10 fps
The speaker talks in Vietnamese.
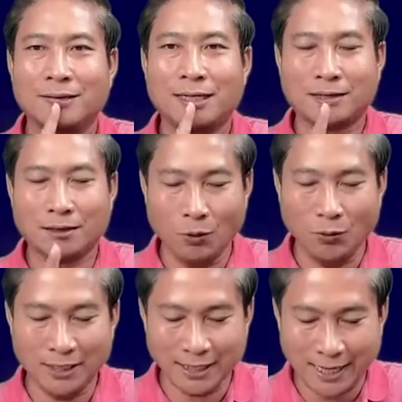chất sập
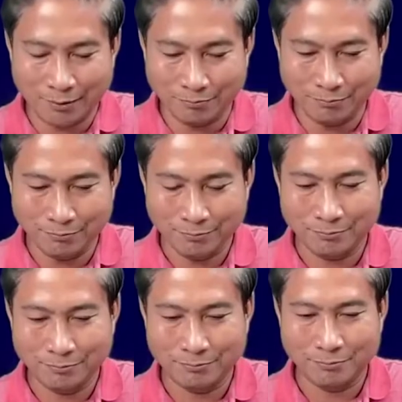buồn chân nắm
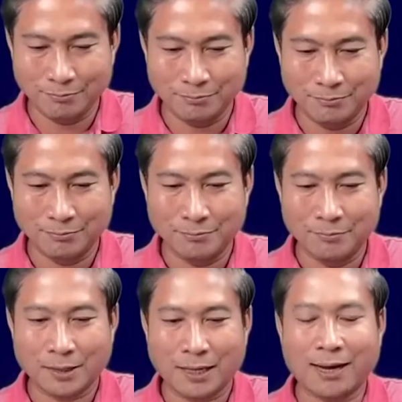
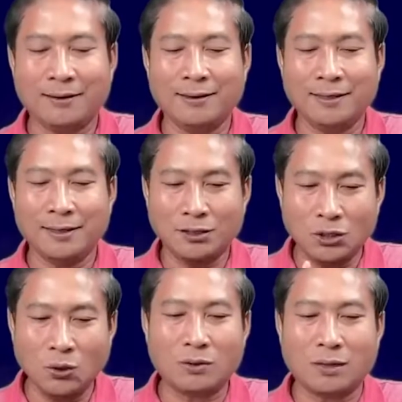hơi nâng
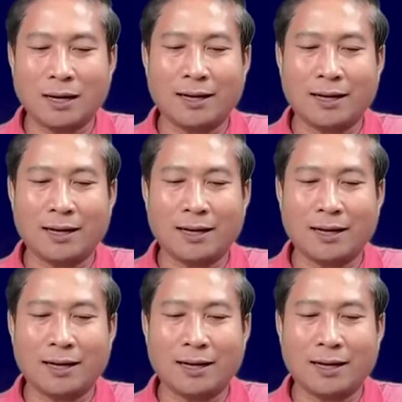chút